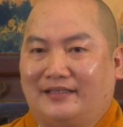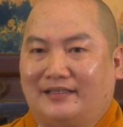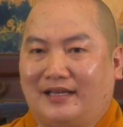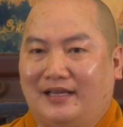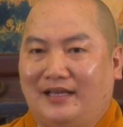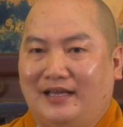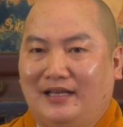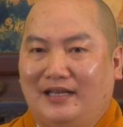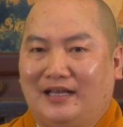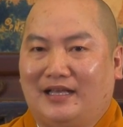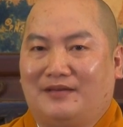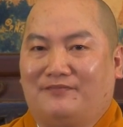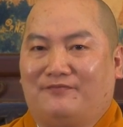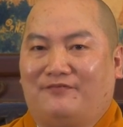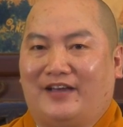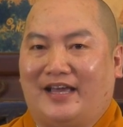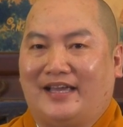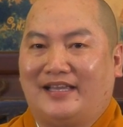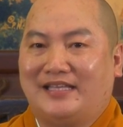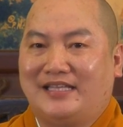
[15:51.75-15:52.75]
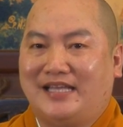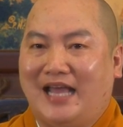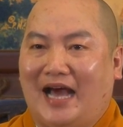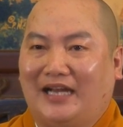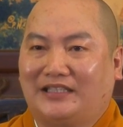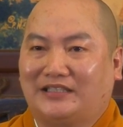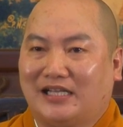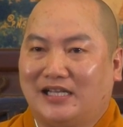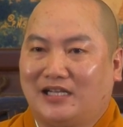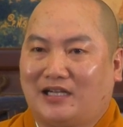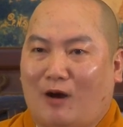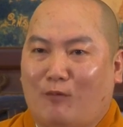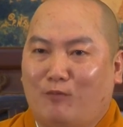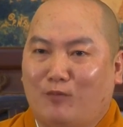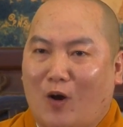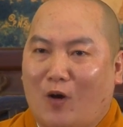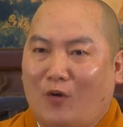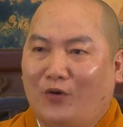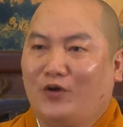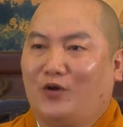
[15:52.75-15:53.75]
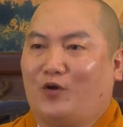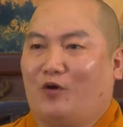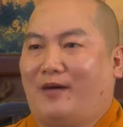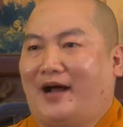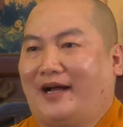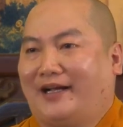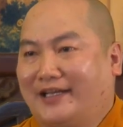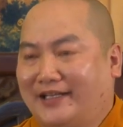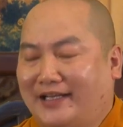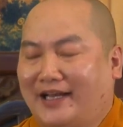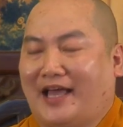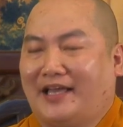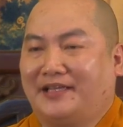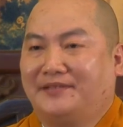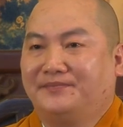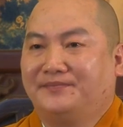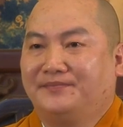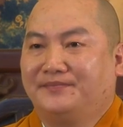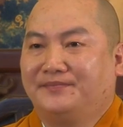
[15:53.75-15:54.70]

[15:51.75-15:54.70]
kỷ niệm về giá trị không đổi của bản kinh này,